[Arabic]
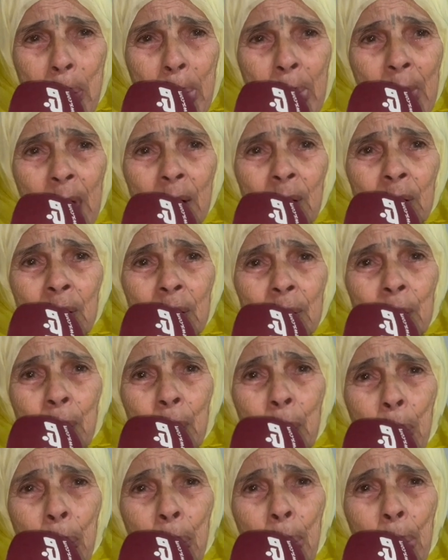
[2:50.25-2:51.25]
شنو
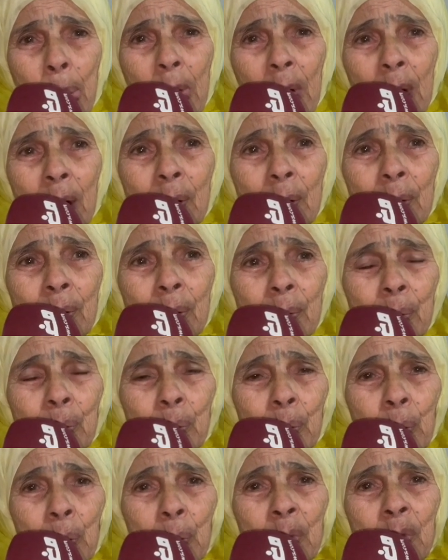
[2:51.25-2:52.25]
السبب اللي قلتي انا هاد
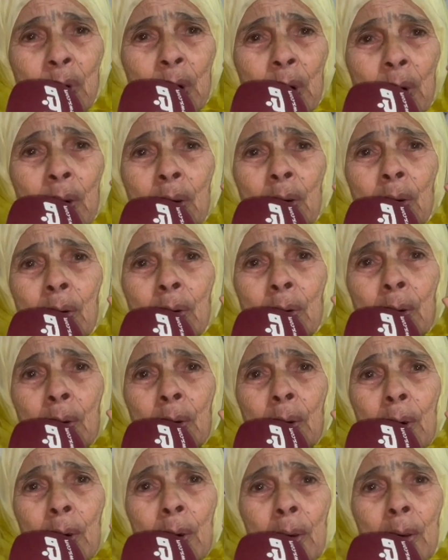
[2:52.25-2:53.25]
الشهرين هادي
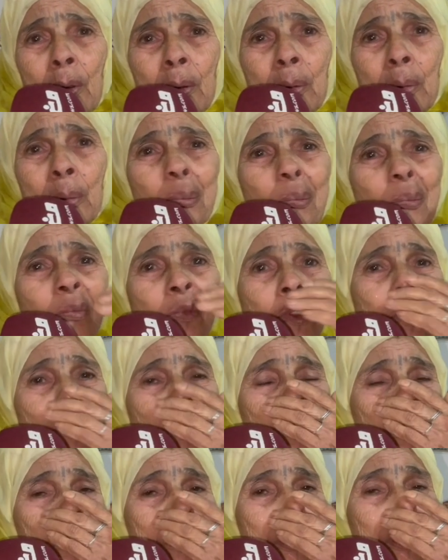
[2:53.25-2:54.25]
قلتي نقطع قطع الدواء
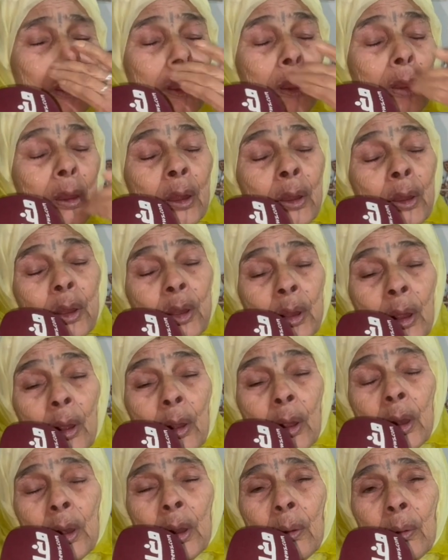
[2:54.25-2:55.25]
هاد
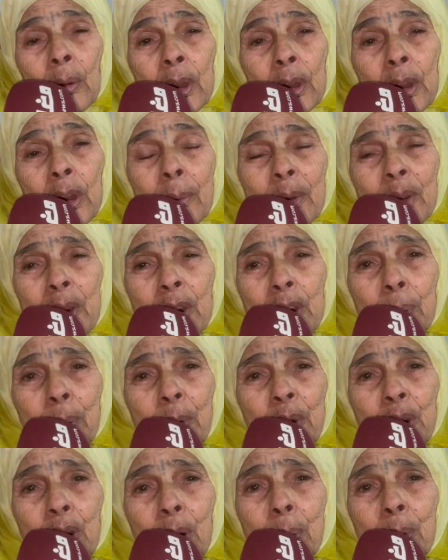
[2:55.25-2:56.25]
شهرين وليدي ما طاش
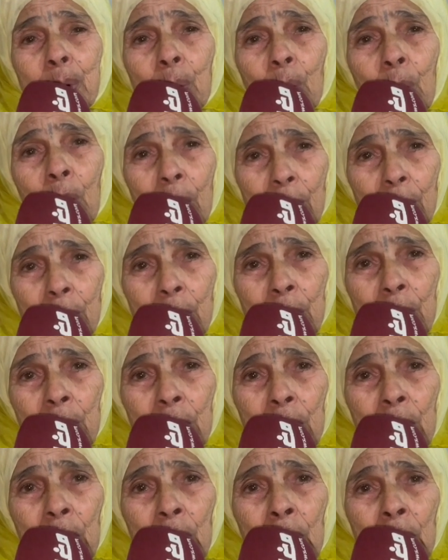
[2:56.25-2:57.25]
يشرب الدواء
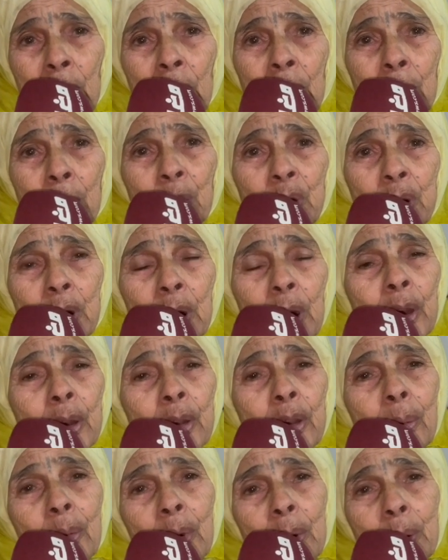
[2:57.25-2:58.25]
مشي
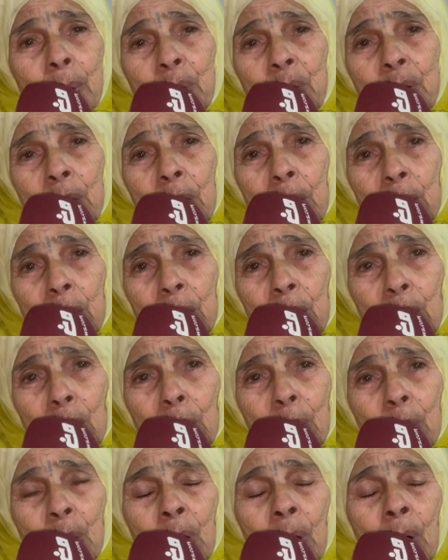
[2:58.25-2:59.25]
عندهم مشي
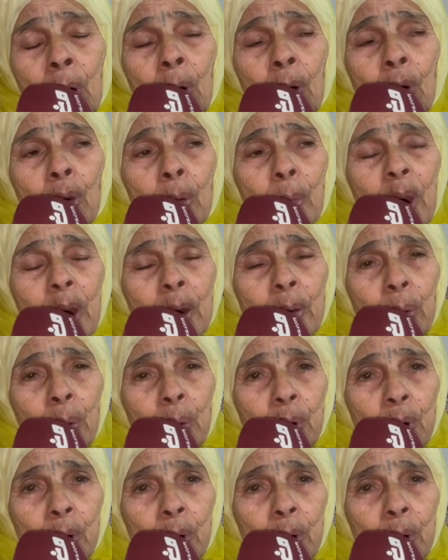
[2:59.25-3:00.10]
عندهم وما عطوش